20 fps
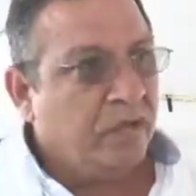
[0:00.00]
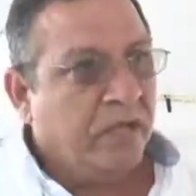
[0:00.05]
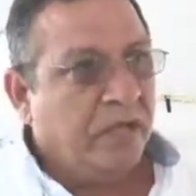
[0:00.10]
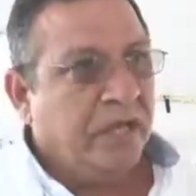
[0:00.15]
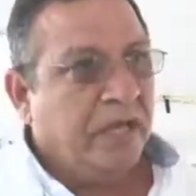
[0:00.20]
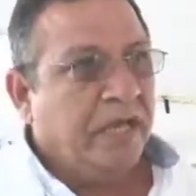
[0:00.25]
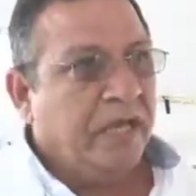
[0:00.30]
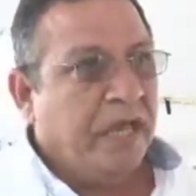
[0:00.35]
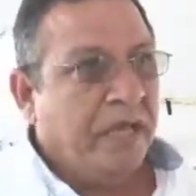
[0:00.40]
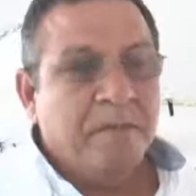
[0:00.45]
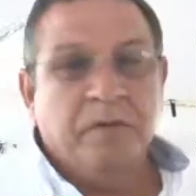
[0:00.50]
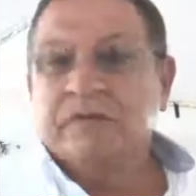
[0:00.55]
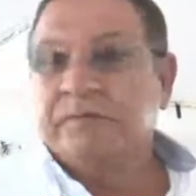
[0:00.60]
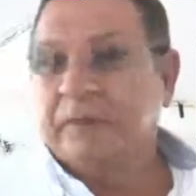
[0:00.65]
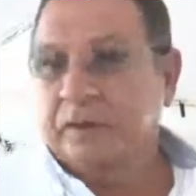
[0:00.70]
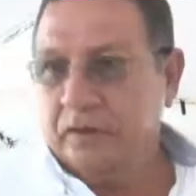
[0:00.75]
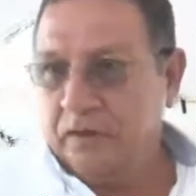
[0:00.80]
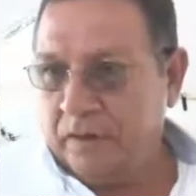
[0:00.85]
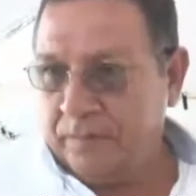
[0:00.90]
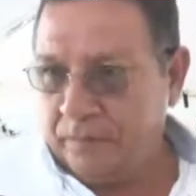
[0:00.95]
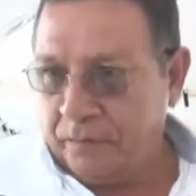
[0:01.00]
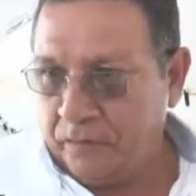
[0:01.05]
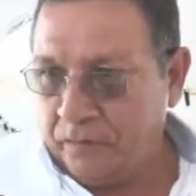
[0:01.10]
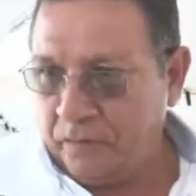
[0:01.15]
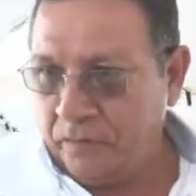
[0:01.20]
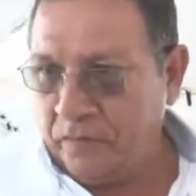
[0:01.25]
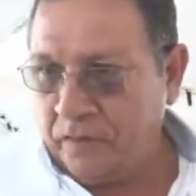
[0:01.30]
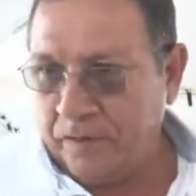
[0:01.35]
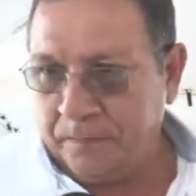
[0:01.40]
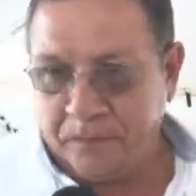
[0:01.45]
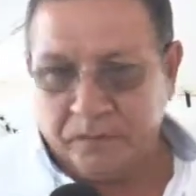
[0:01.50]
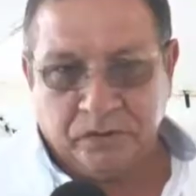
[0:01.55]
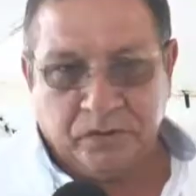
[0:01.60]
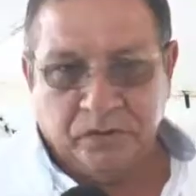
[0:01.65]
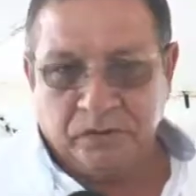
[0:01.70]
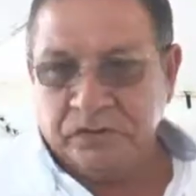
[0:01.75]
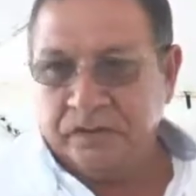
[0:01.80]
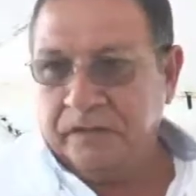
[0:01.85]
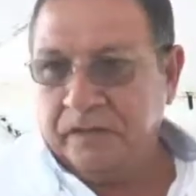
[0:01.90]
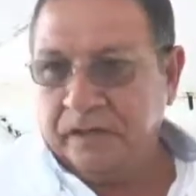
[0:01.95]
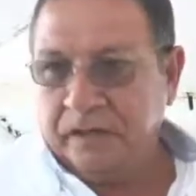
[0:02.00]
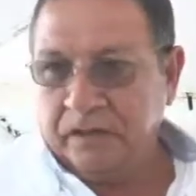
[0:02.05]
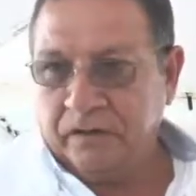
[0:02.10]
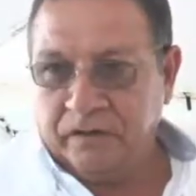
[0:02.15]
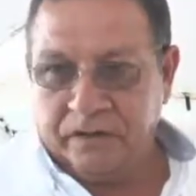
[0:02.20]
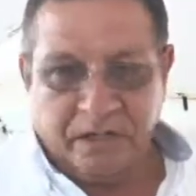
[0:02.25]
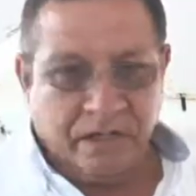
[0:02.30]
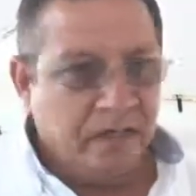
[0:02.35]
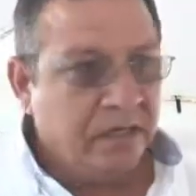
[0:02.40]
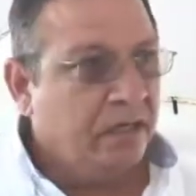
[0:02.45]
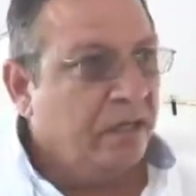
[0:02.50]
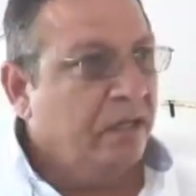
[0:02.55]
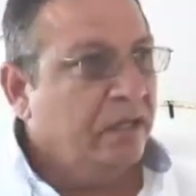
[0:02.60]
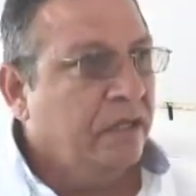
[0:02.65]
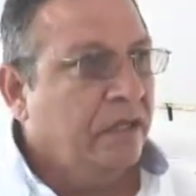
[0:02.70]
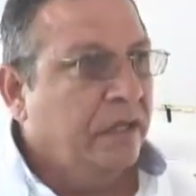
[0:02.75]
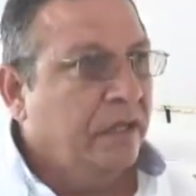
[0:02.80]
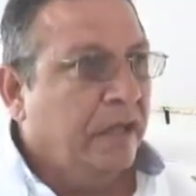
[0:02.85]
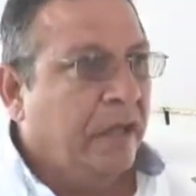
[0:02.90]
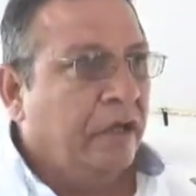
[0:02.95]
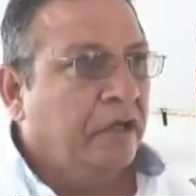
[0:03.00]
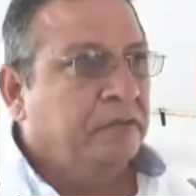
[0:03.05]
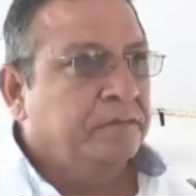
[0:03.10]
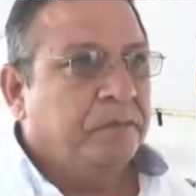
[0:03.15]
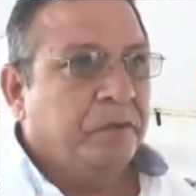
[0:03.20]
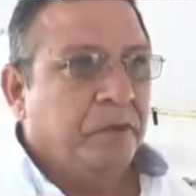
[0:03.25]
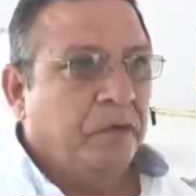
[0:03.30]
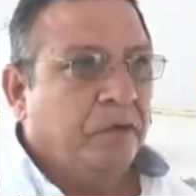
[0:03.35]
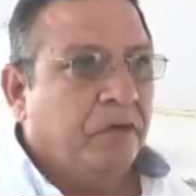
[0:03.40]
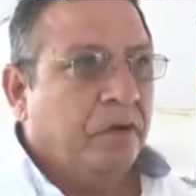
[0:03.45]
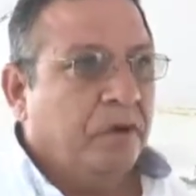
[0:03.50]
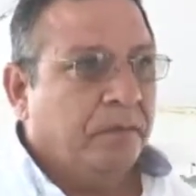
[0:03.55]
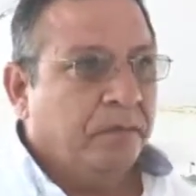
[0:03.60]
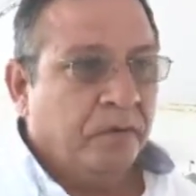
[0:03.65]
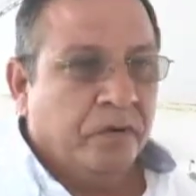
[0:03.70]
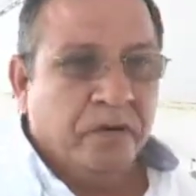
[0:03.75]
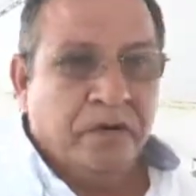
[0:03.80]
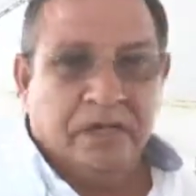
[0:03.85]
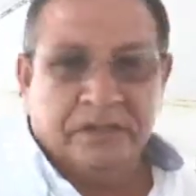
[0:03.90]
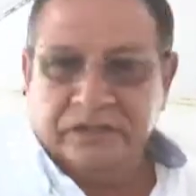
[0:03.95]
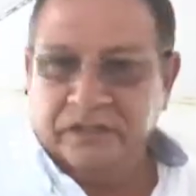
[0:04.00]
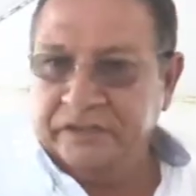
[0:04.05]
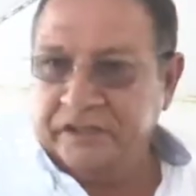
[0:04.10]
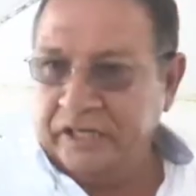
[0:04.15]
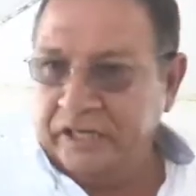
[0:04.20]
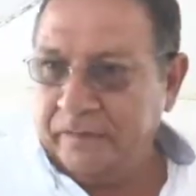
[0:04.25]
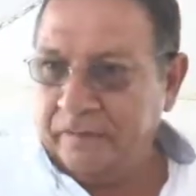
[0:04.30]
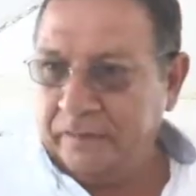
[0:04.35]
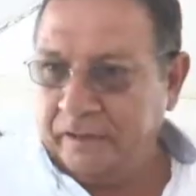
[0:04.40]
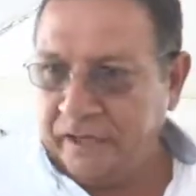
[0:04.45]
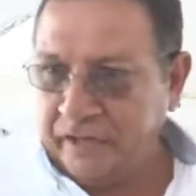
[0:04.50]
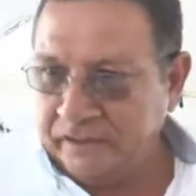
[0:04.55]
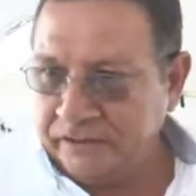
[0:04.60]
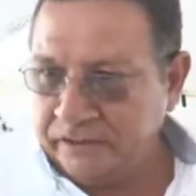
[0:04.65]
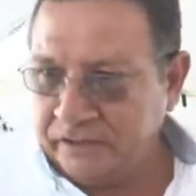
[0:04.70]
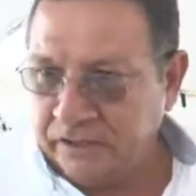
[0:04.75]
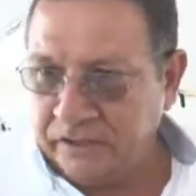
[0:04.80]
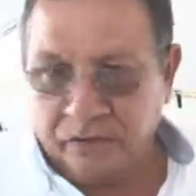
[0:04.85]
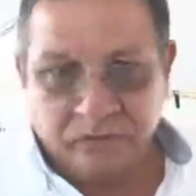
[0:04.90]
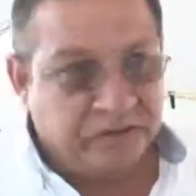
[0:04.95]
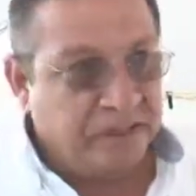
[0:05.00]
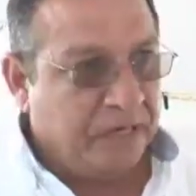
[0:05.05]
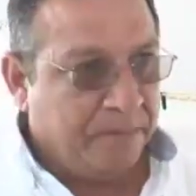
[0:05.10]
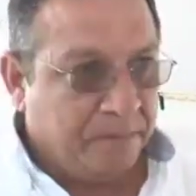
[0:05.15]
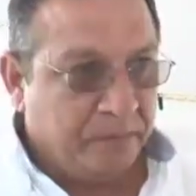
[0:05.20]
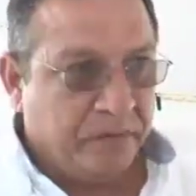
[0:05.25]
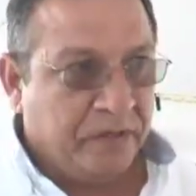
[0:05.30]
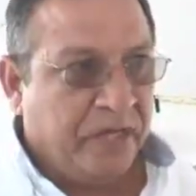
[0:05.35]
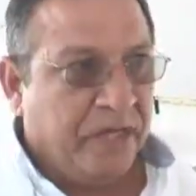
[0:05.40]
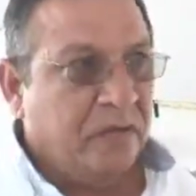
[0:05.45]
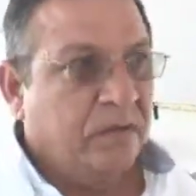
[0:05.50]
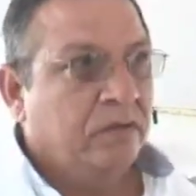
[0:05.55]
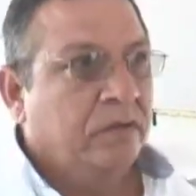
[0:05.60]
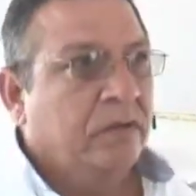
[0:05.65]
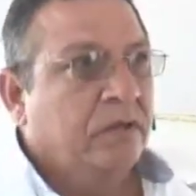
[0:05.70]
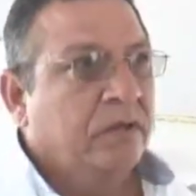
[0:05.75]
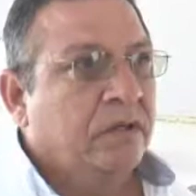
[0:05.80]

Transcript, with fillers: Eh, hemos pedido apoyo a Protección Civil Regional, hemos pedido apoyo a la Central de Emergencia, nos han apoyado